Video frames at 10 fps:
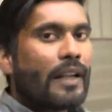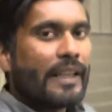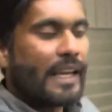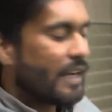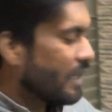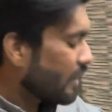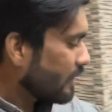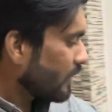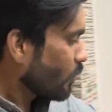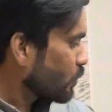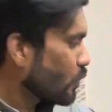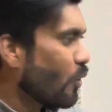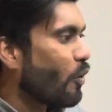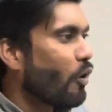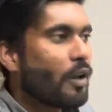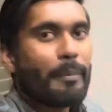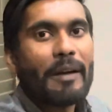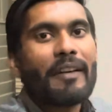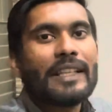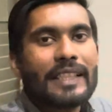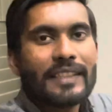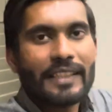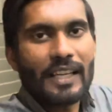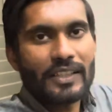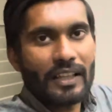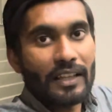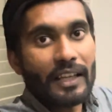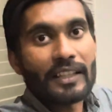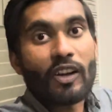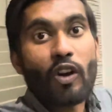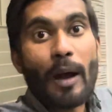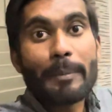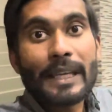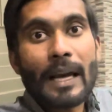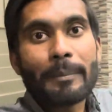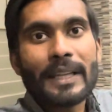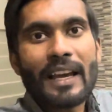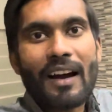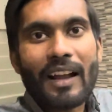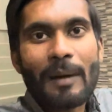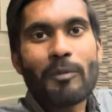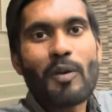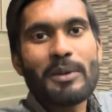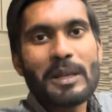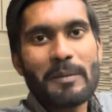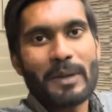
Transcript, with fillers: ले आया था दोस्तों और मैं वहीं से सीधा चला गया था और अभी हमने अरहम को भी नहीं